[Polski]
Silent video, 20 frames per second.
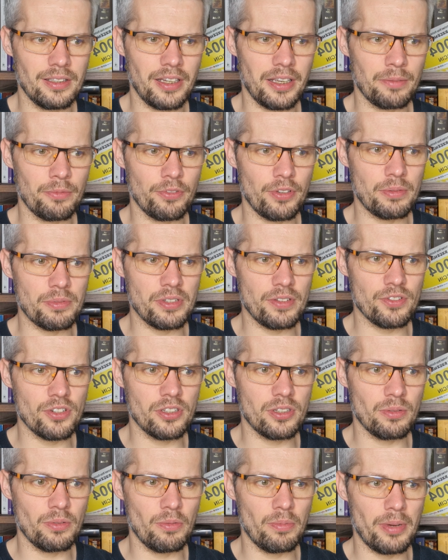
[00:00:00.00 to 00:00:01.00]
i tak jak mówiłem,
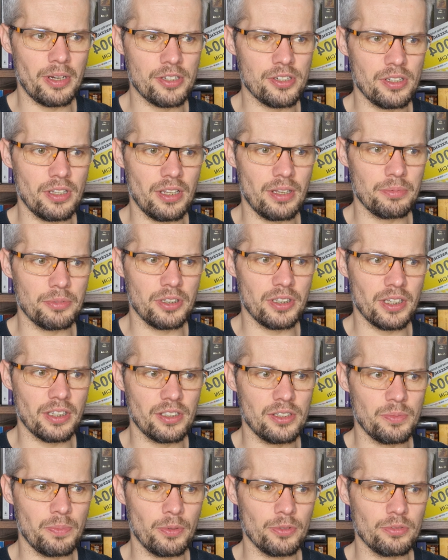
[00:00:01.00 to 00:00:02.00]
zawsze to był bardziej dla mnie
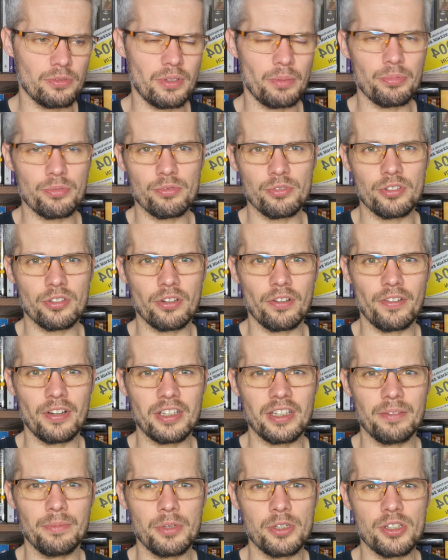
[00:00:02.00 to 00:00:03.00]
taki sposób na
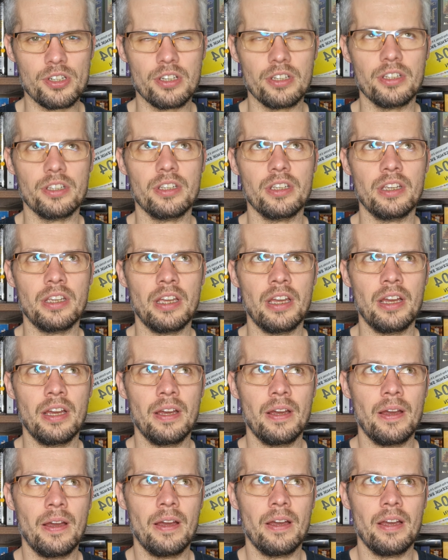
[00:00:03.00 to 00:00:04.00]
porządkowanie myśli i
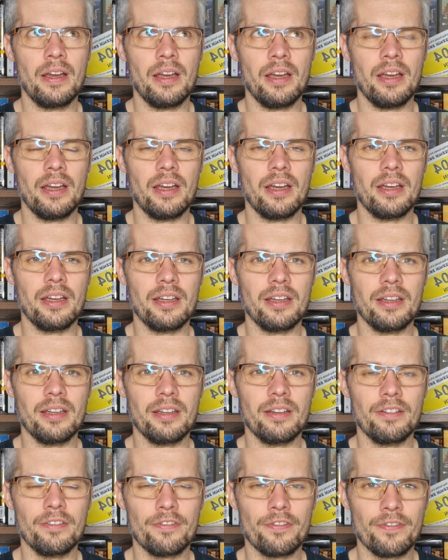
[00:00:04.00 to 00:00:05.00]

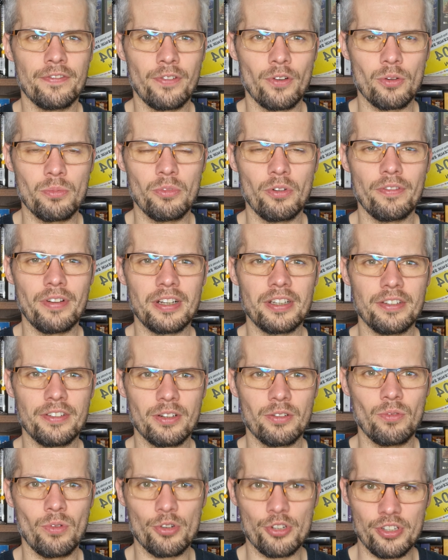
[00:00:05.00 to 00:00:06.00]
e, formułowanie
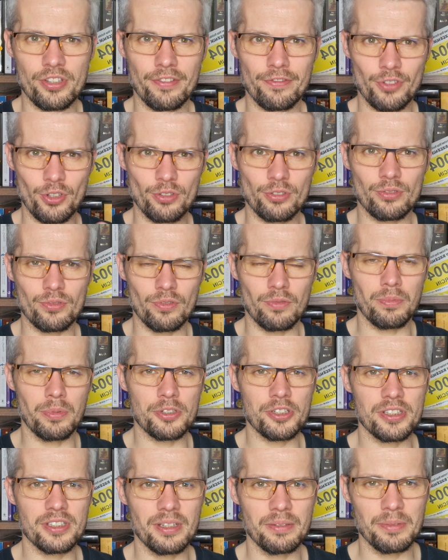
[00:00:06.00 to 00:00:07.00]
głośnych wniosków, bo
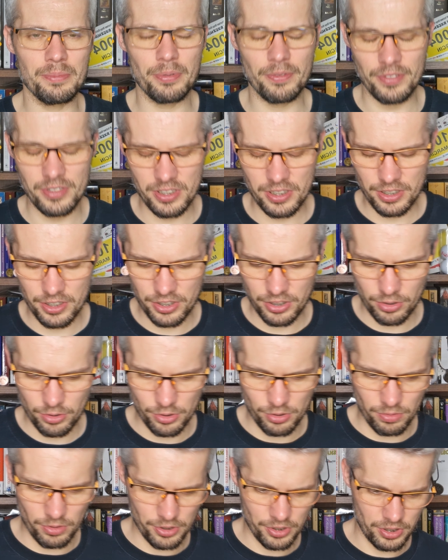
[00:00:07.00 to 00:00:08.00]
czasami powiedzenie
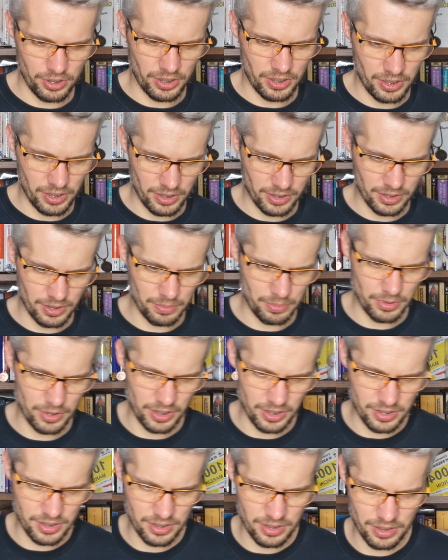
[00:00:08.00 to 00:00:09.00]
czegoś głośniej jak gdyby
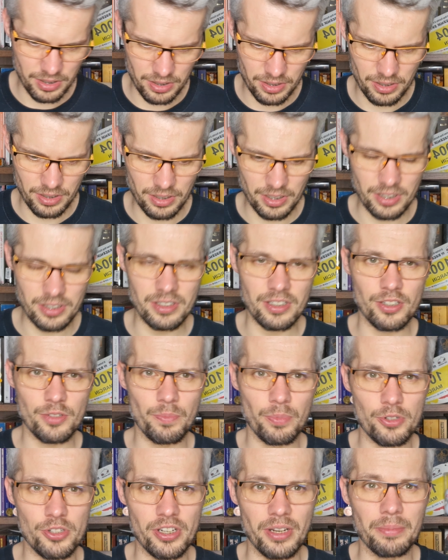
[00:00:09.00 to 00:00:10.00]
jest, e, jest też
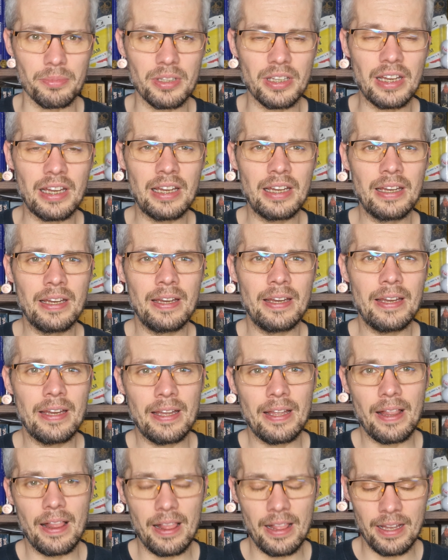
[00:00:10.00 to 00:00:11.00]
potrzebne.
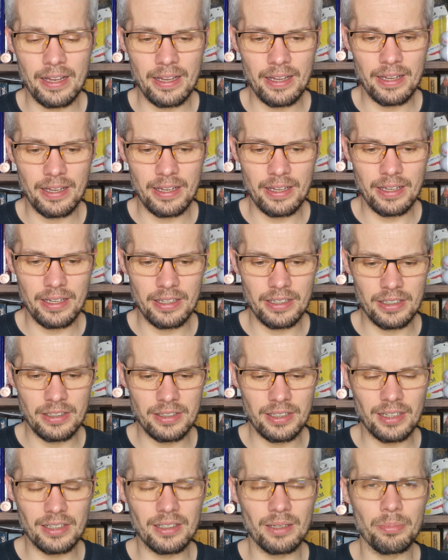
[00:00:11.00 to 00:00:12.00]
E, I
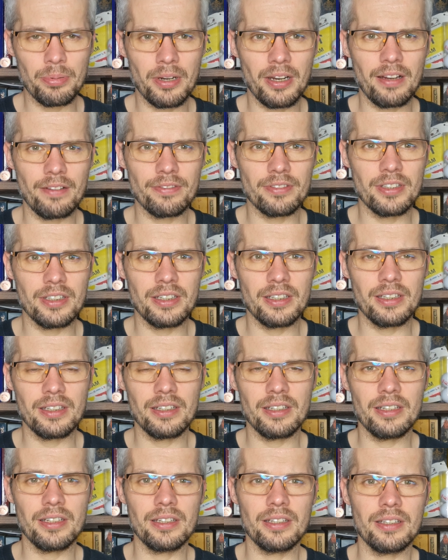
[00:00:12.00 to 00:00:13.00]
tak
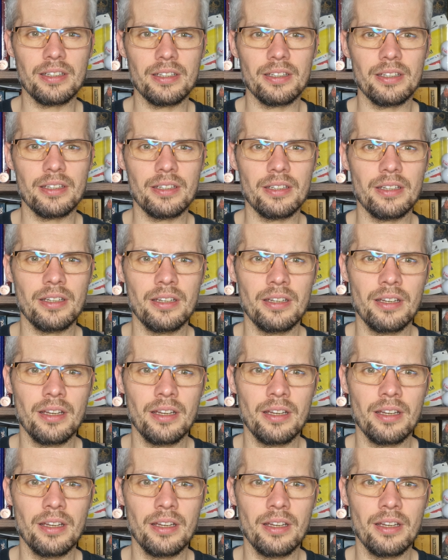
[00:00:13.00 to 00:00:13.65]
naprawdę e,